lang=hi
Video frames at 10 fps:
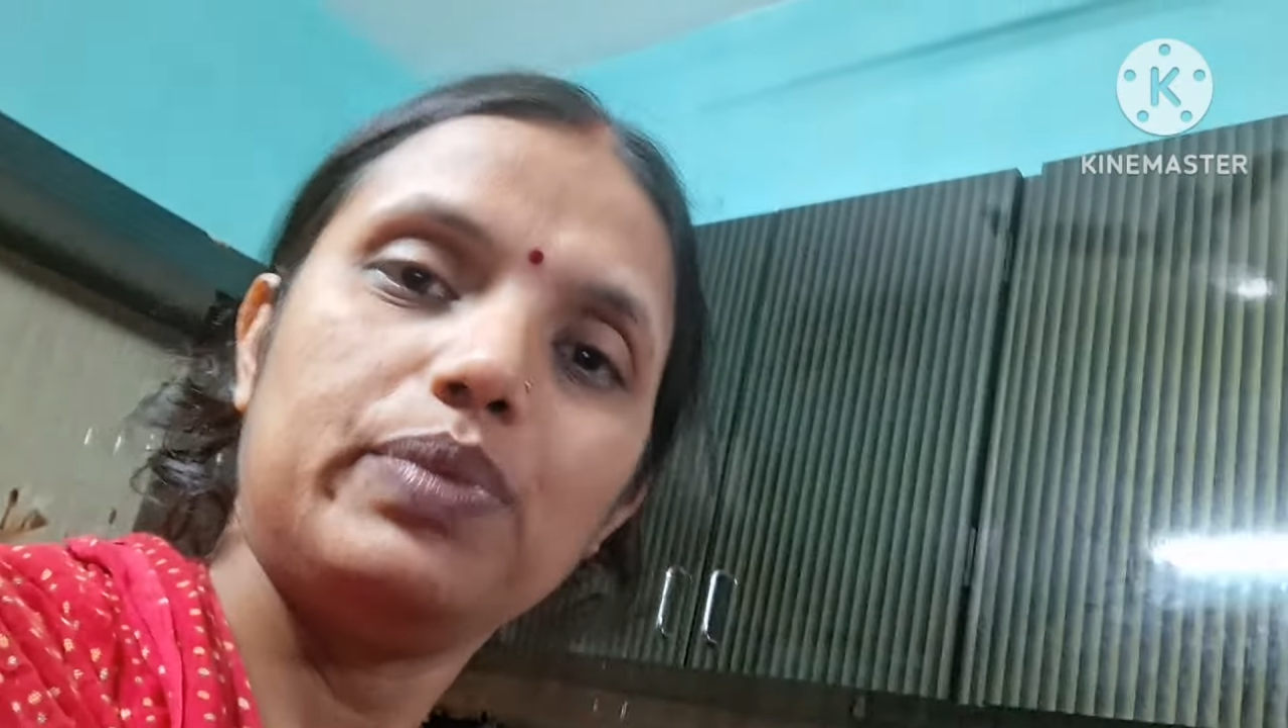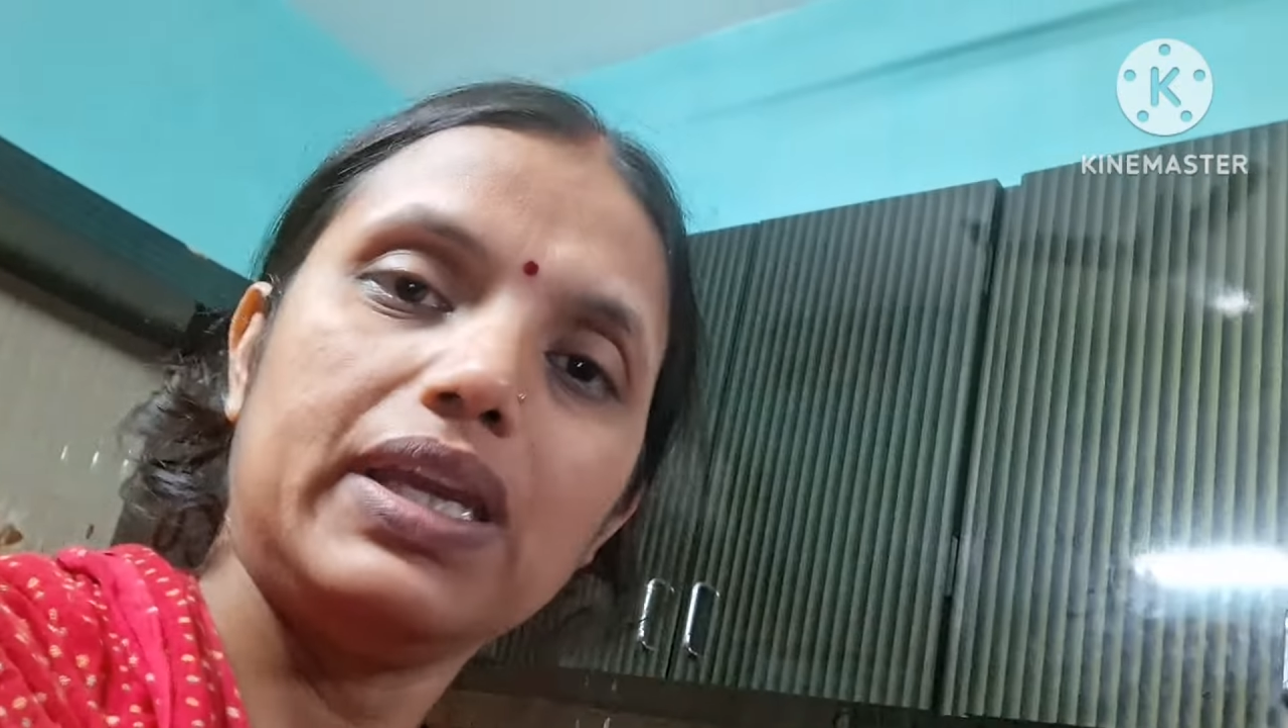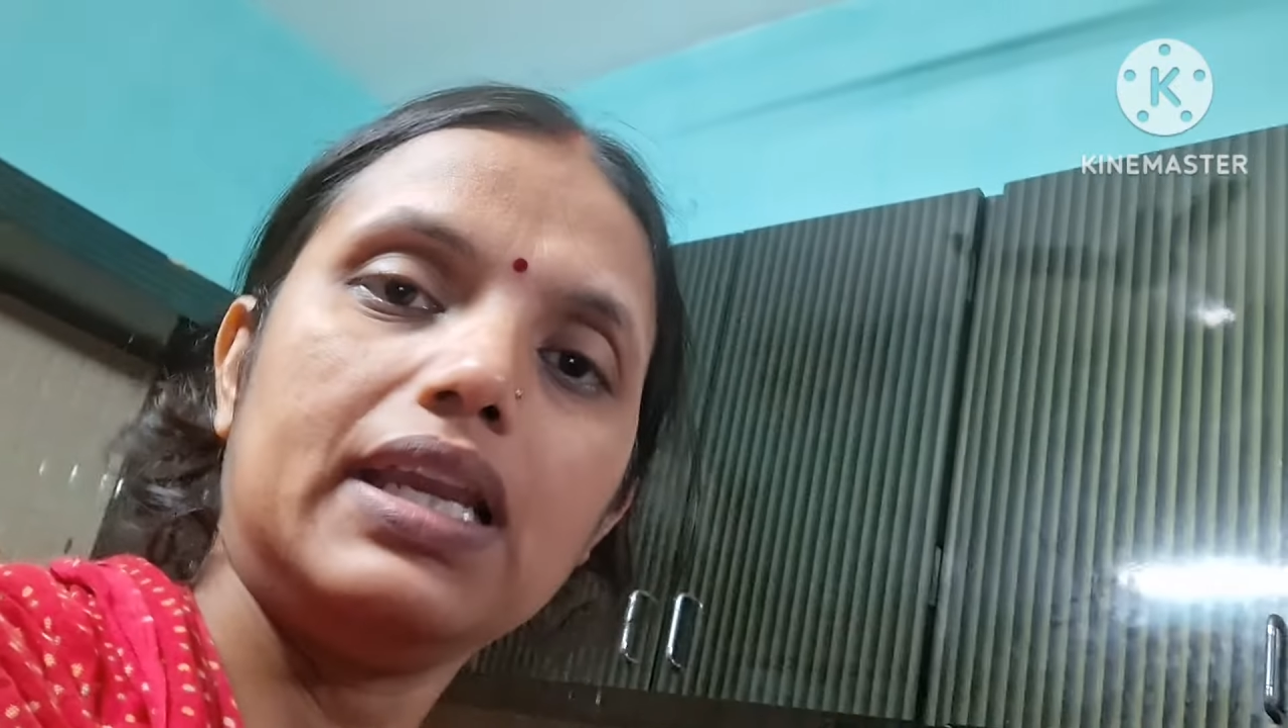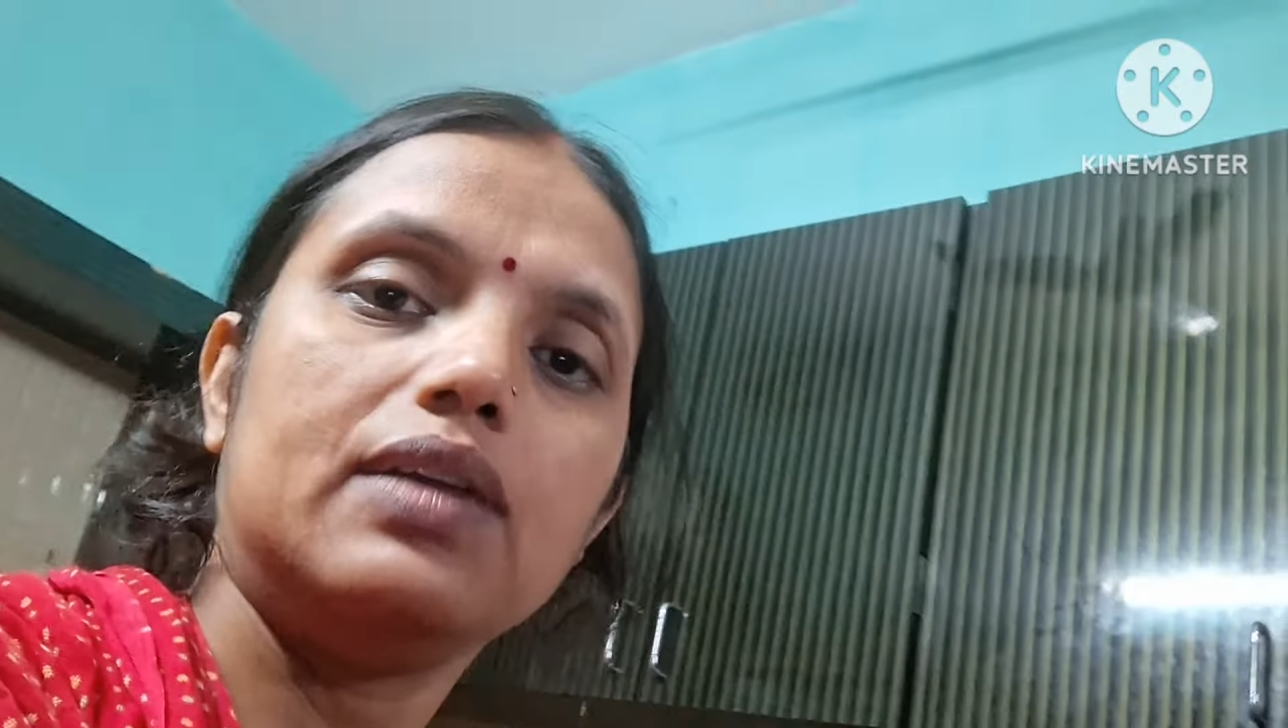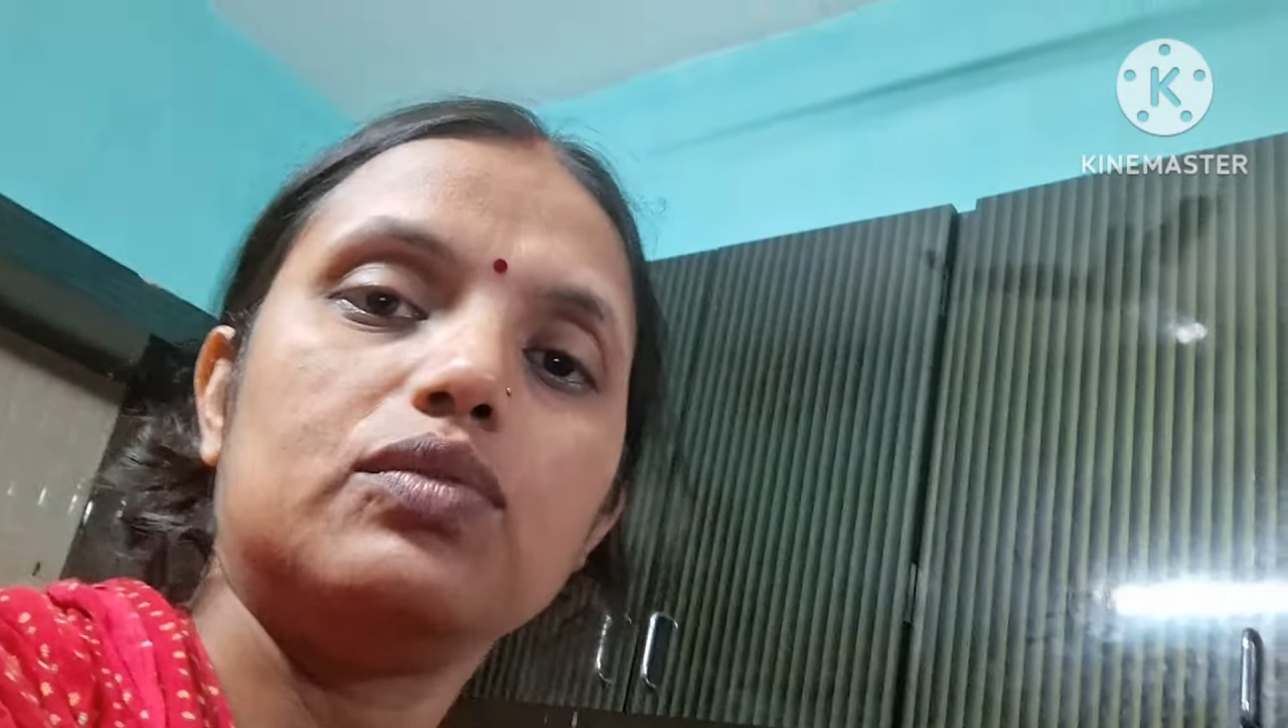
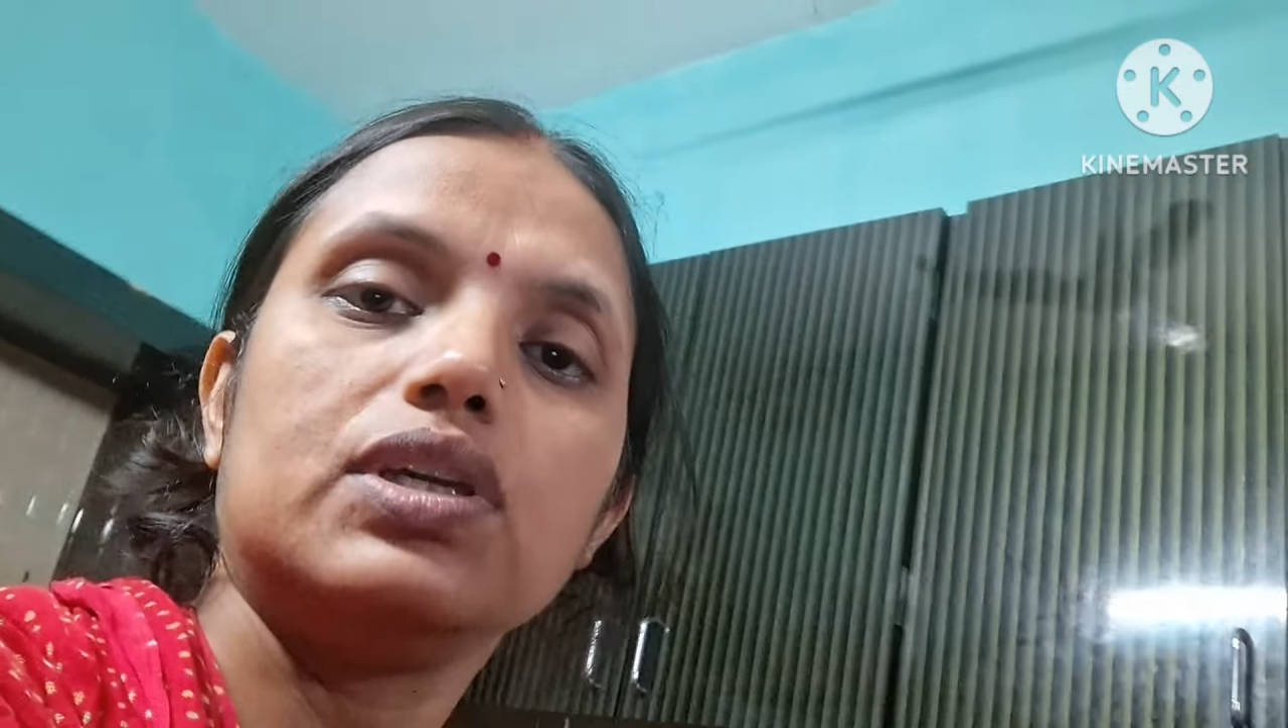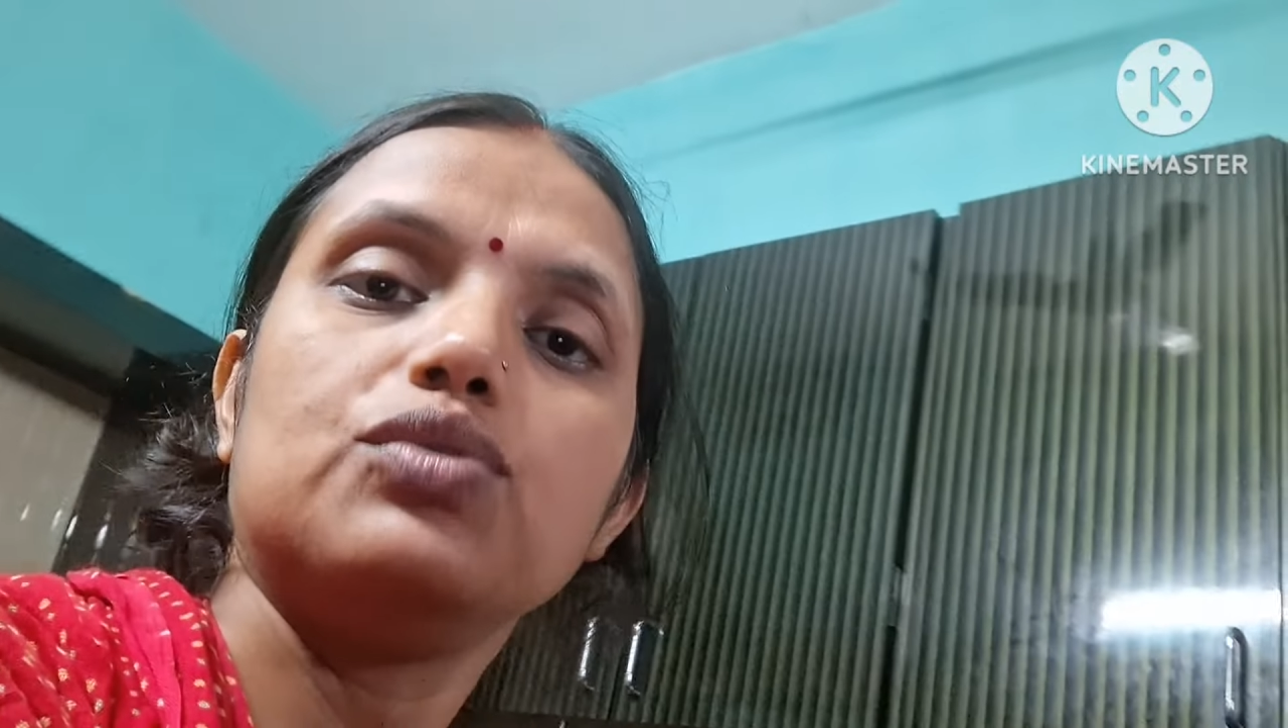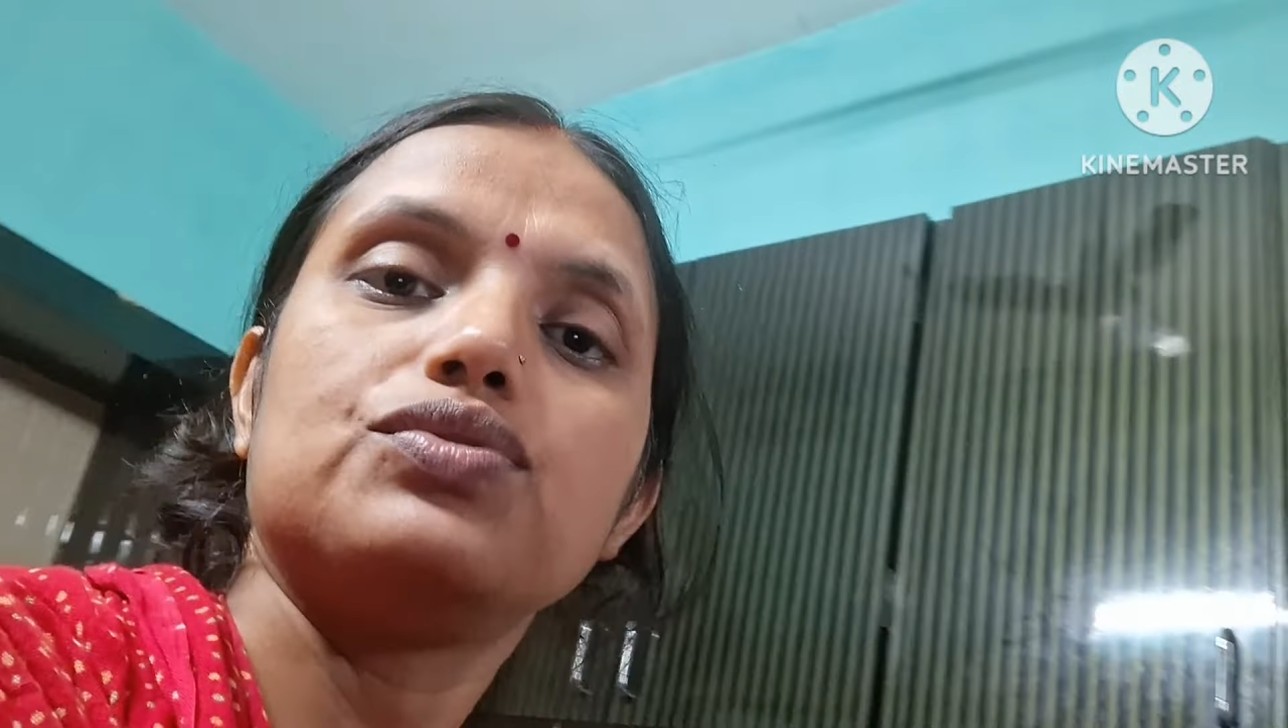पी लूँगी